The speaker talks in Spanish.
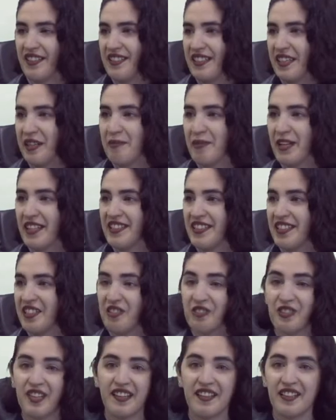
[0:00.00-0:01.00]
cantidad de plata que
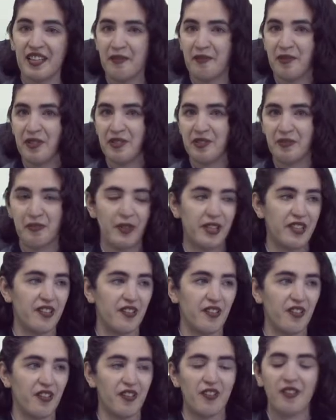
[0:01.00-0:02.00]
no tenemos,
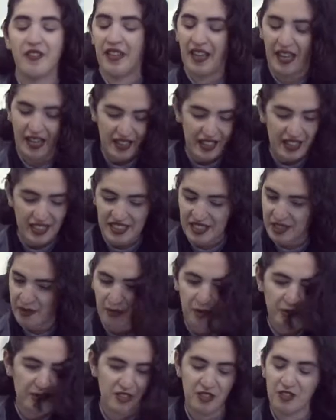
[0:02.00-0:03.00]
pero ah,
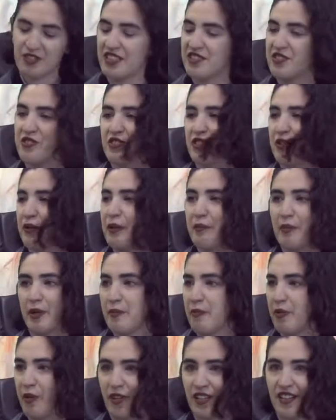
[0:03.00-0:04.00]
hicimos una asociación civil
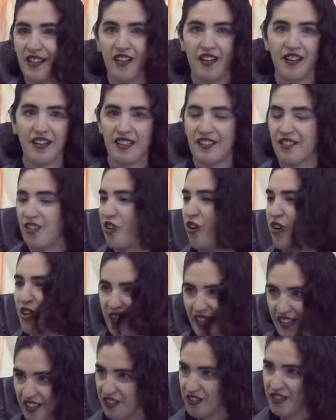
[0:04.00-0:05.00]
para poder
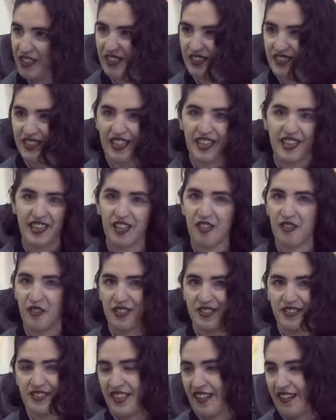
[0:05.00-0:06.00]
lograrlo y llegar a lo
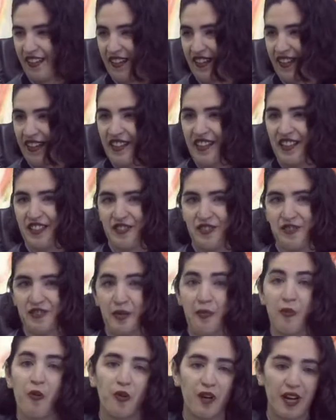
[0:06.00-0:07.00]
que sea.
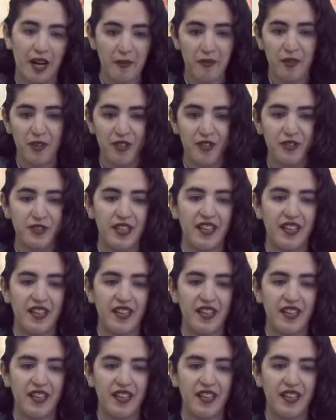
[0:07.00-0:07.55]
Entonces buscamos,